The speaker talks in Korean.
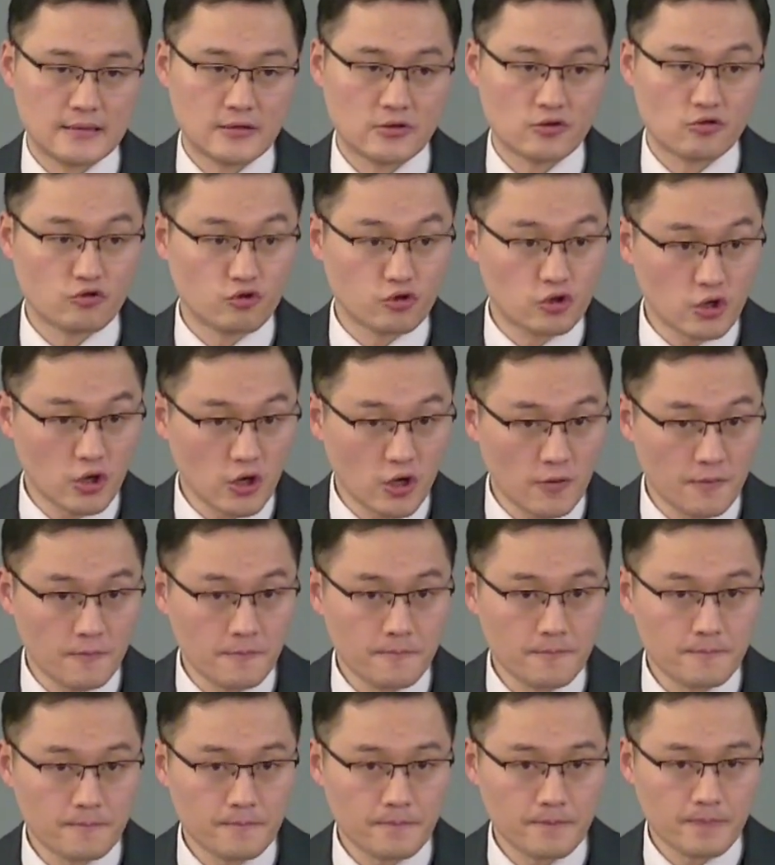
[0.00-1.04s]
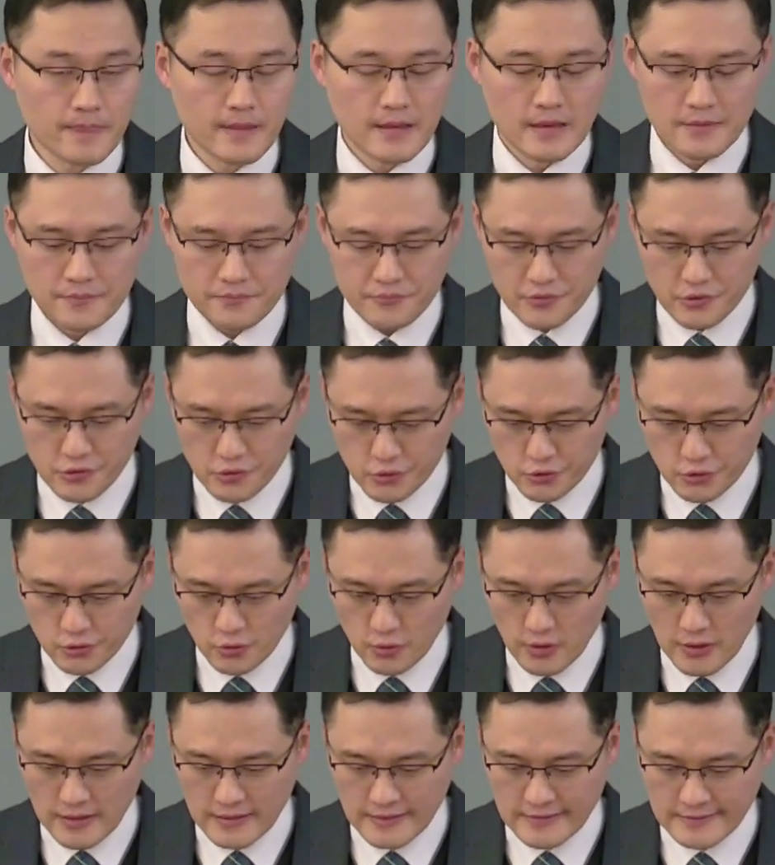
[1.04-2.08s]
누구처럼 비유
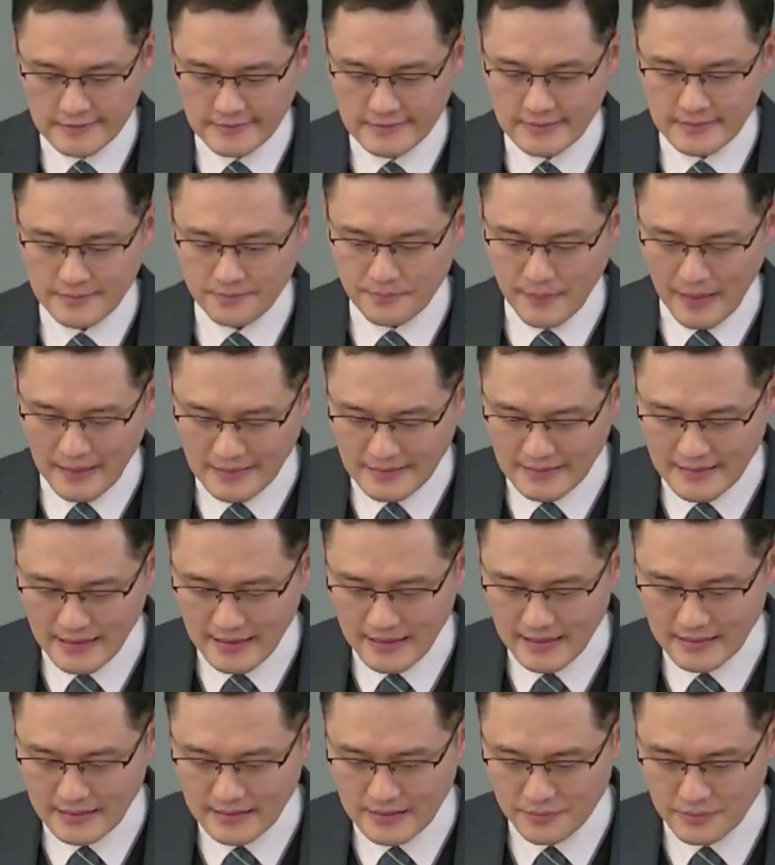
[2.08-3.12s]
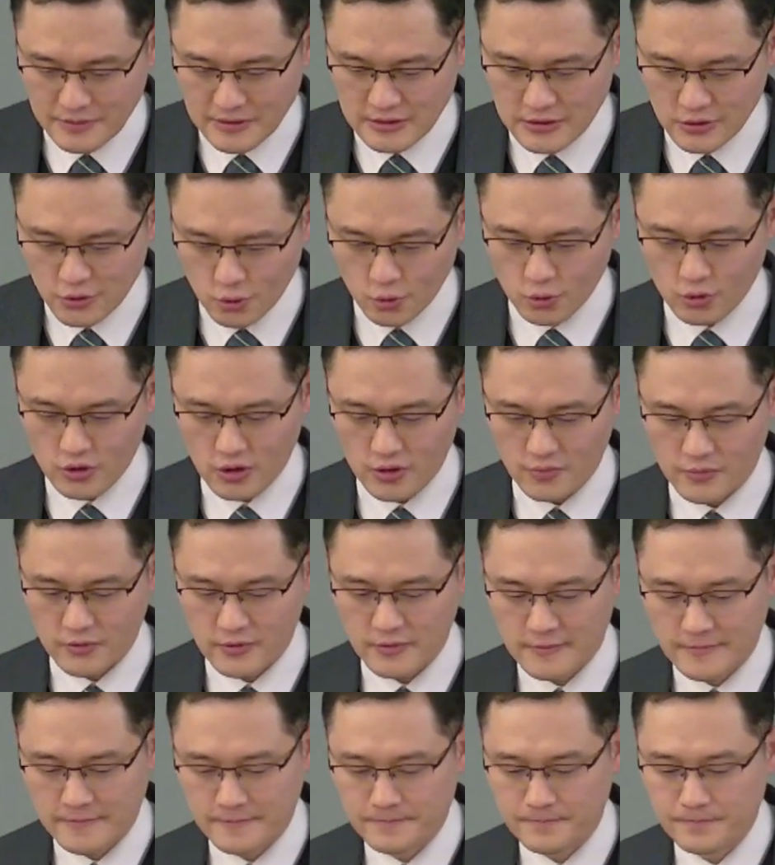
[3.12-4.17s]
속에 있는 만달란트 빚진 종처럼요.
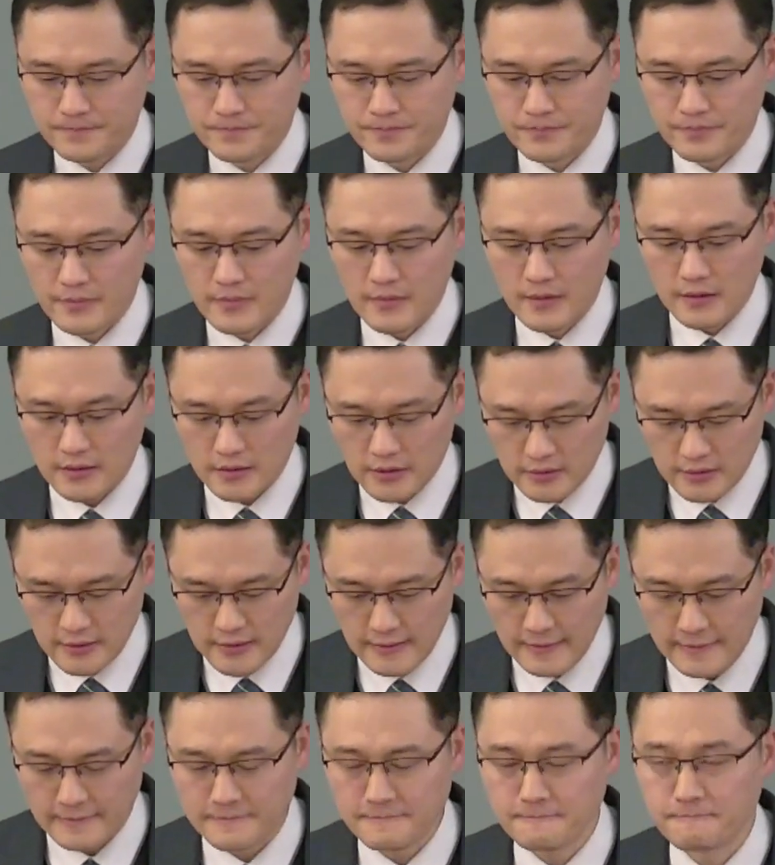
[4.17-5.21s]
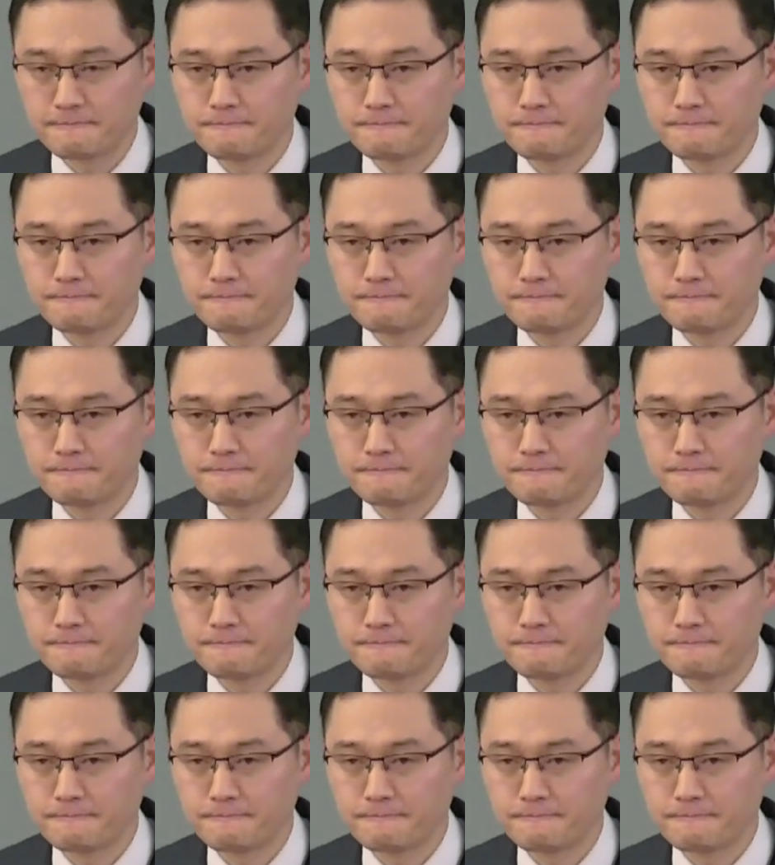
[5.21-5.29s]
그런데